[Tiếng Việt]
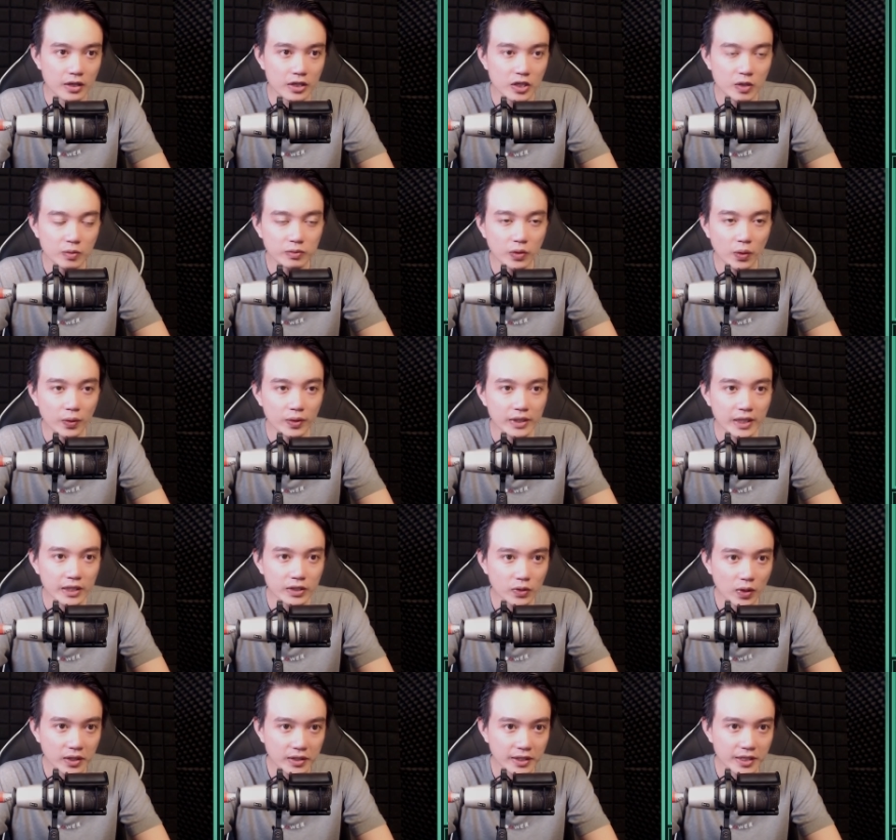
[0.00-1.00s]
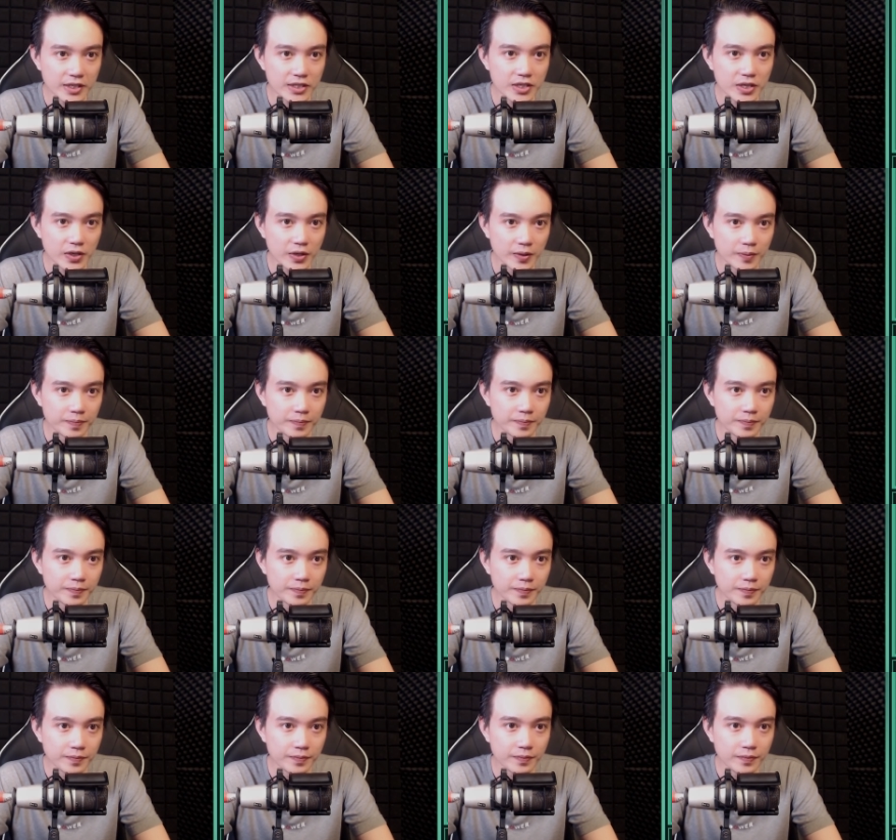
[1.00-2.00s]
Chúng tôi thanh toán tiền xe ôm.
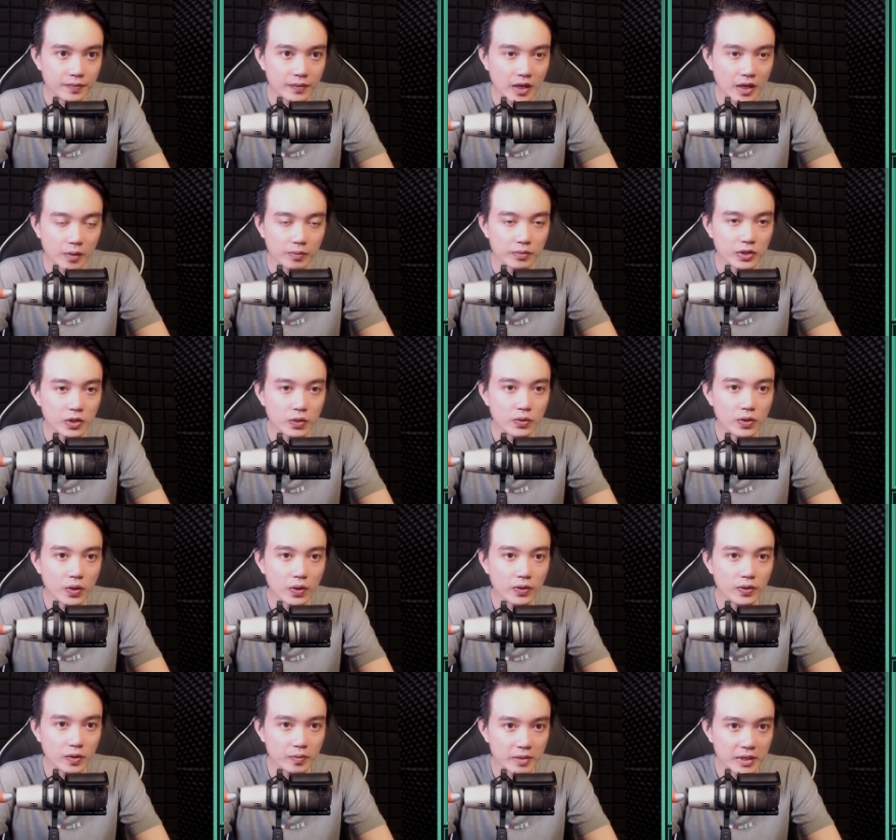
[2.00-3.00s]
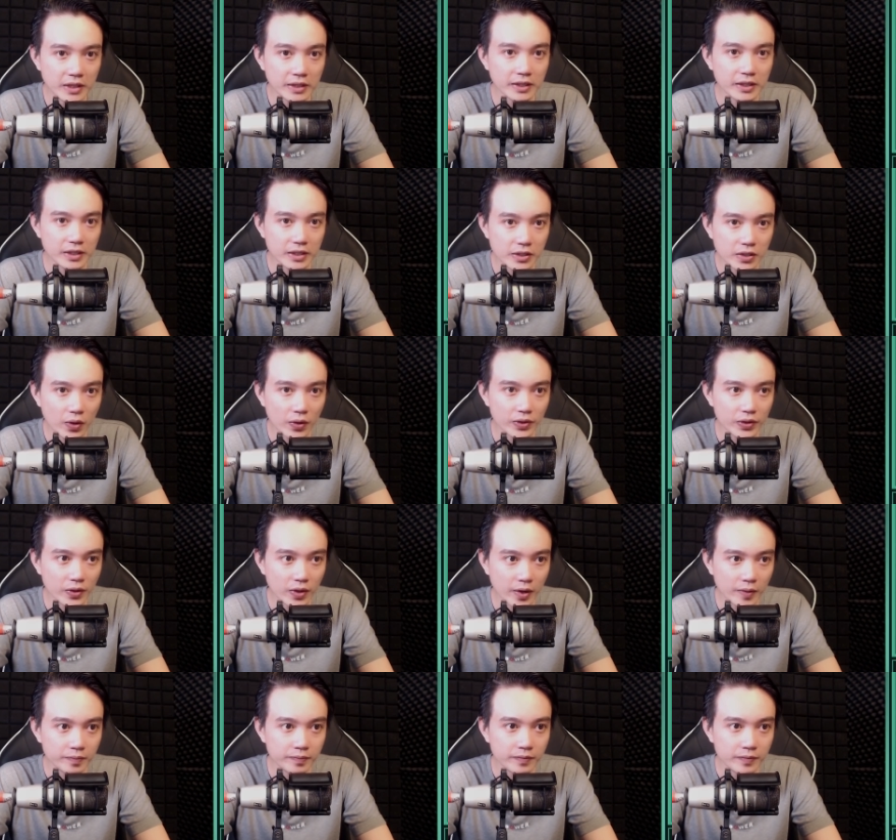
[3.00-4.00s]
Ông chú nói có biến thì cứ gọi cho
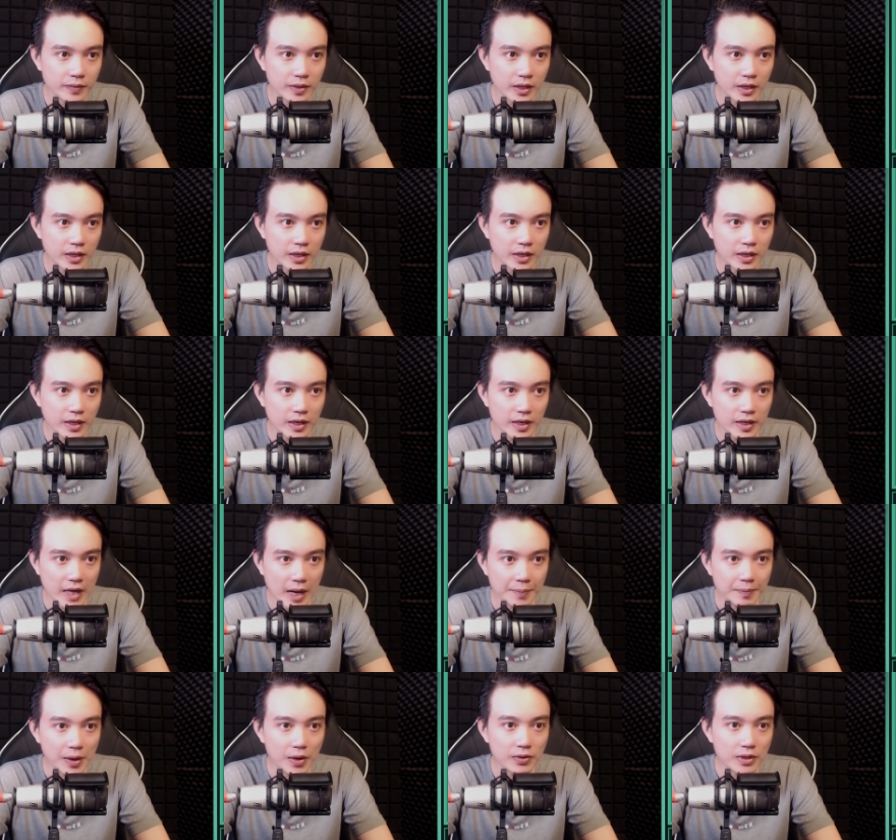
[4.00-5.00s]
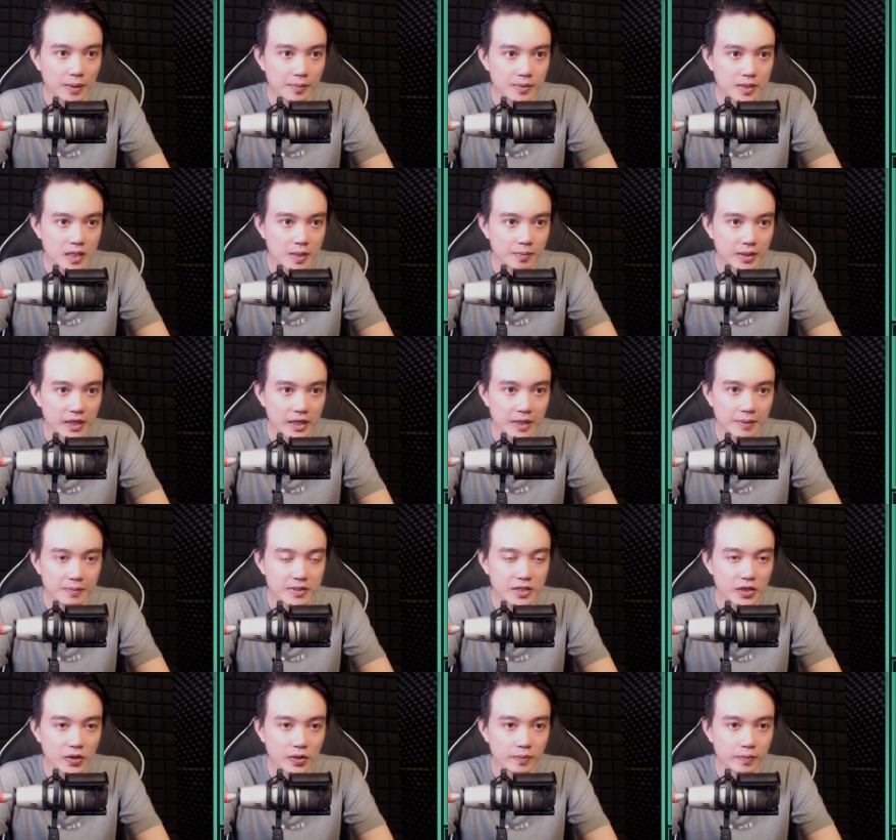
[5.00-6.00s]
ổng, đảm bảo năm trăm anh em
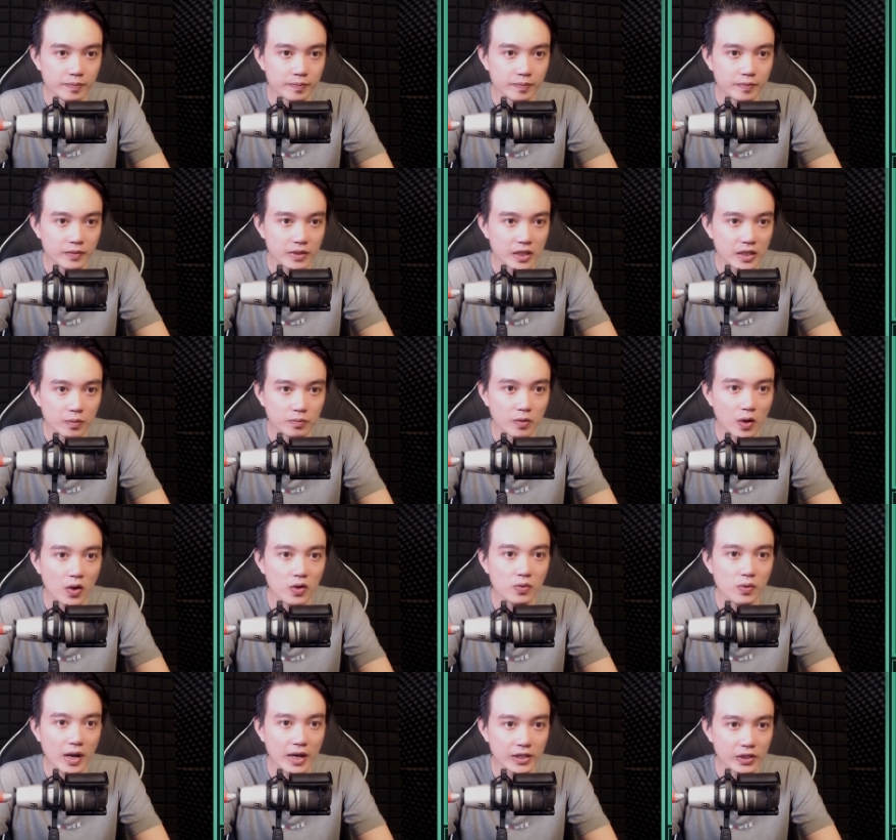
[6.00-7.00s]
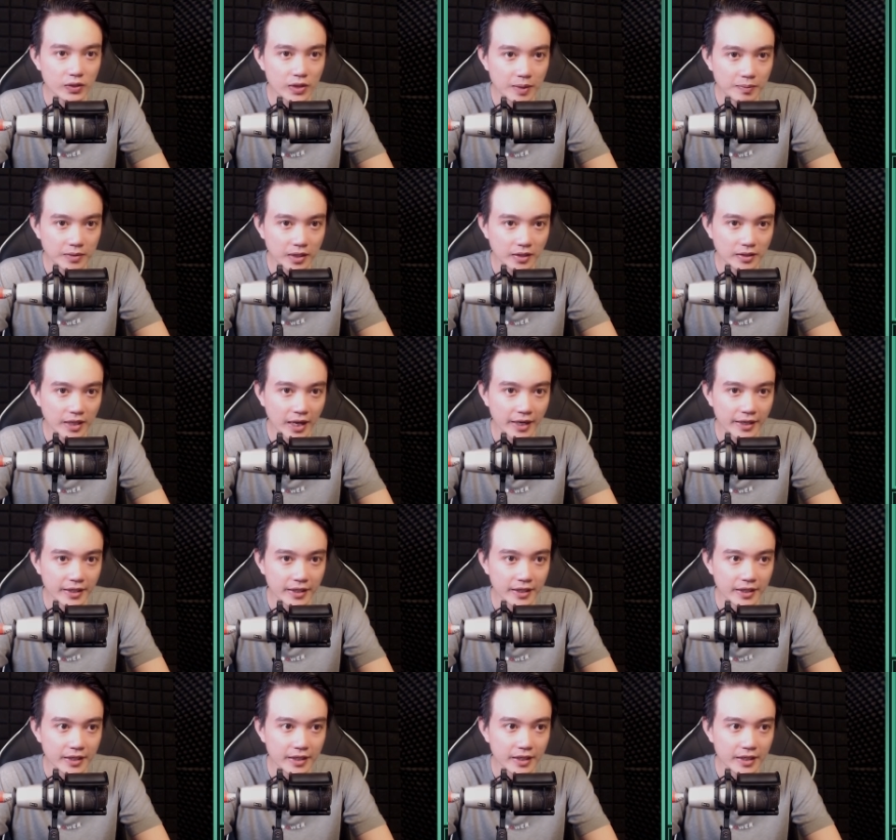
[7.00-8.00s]
xe ôm không bỏ qua cho đám thần tài.
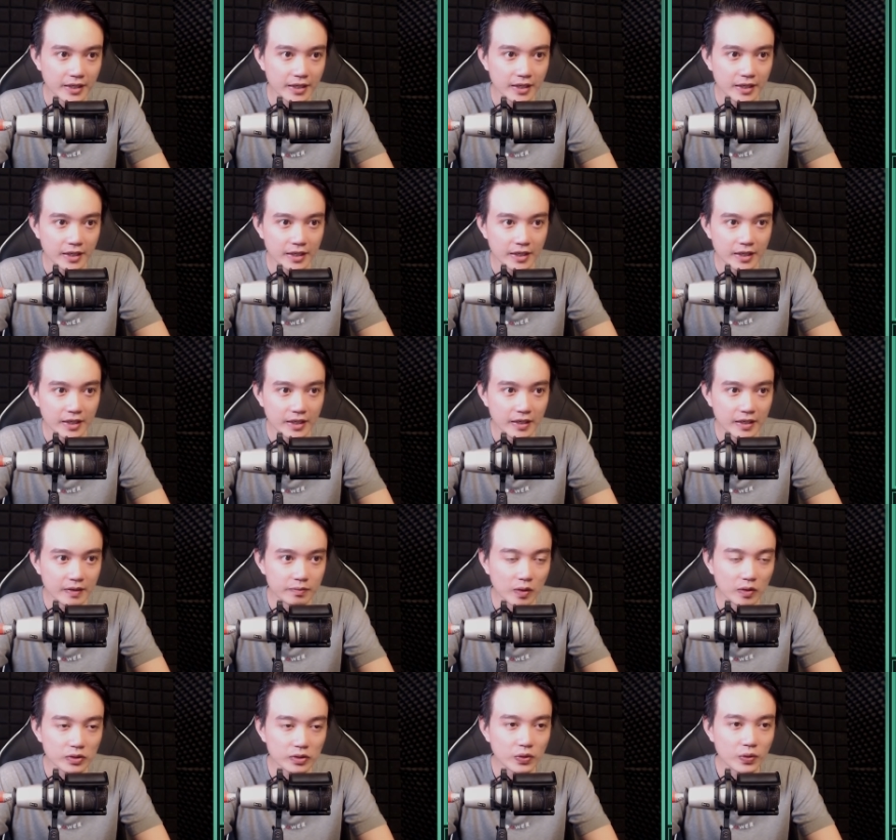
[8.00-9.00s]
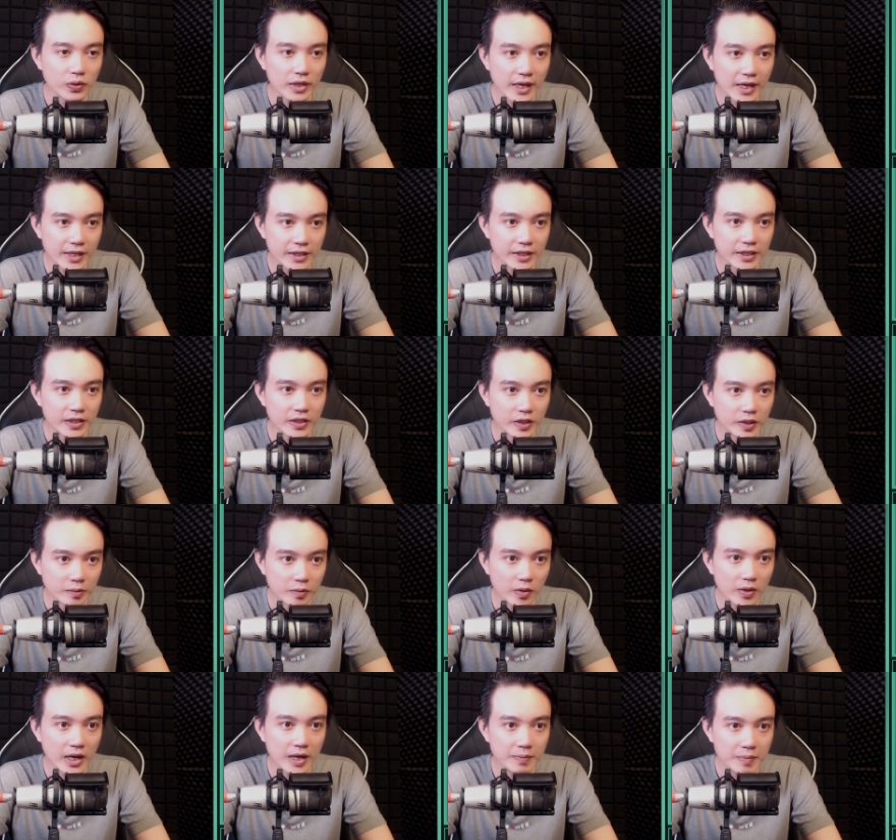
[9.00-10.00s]
Bọn tôi nghe thì cười
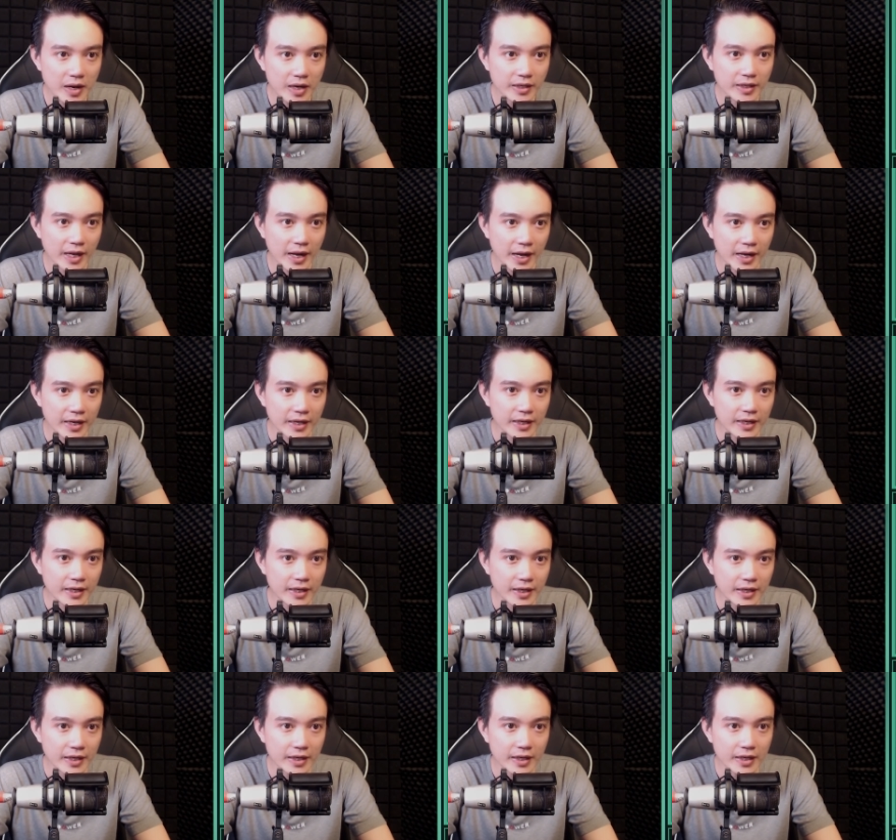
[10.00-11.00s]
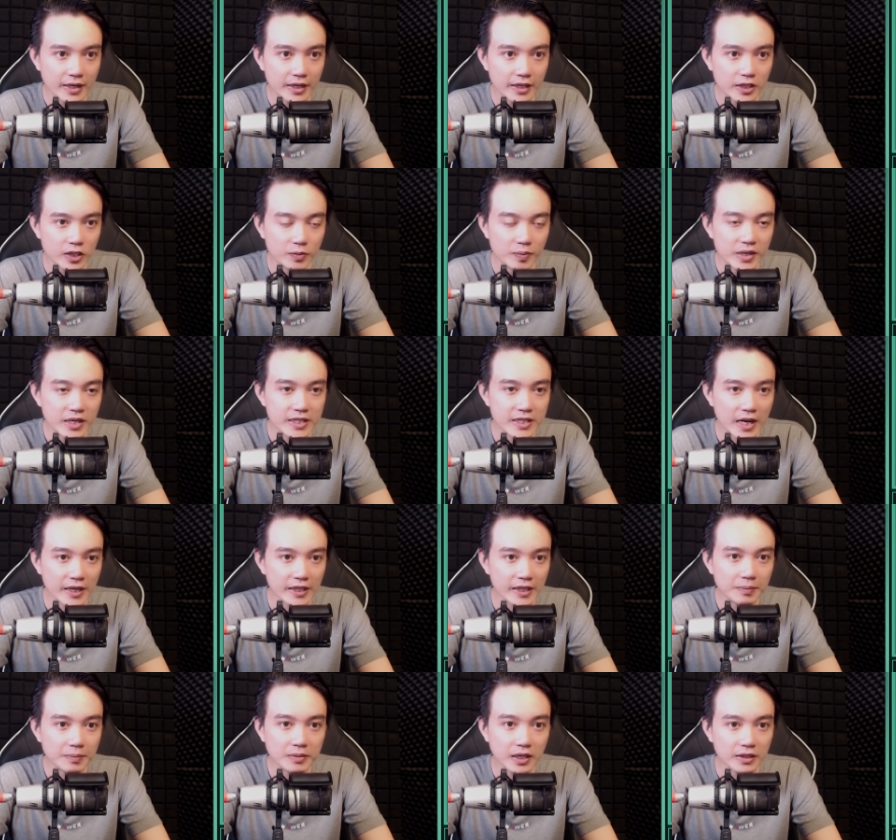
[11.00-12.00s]
một cái mát dạ, dù biết rằng
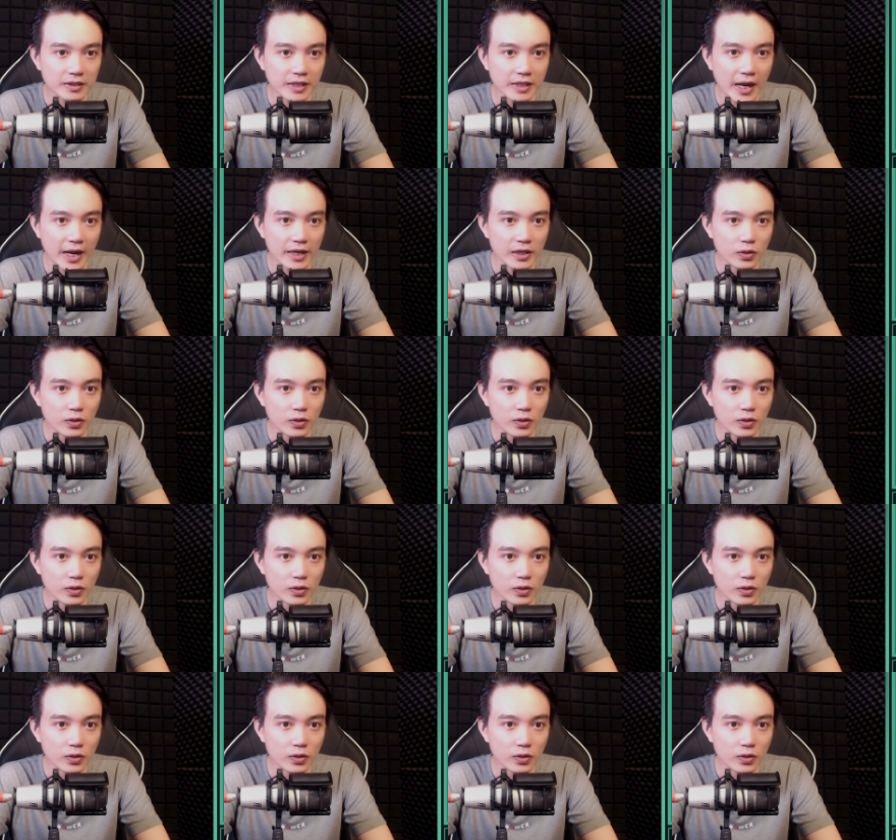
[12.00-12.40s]
đám thần tài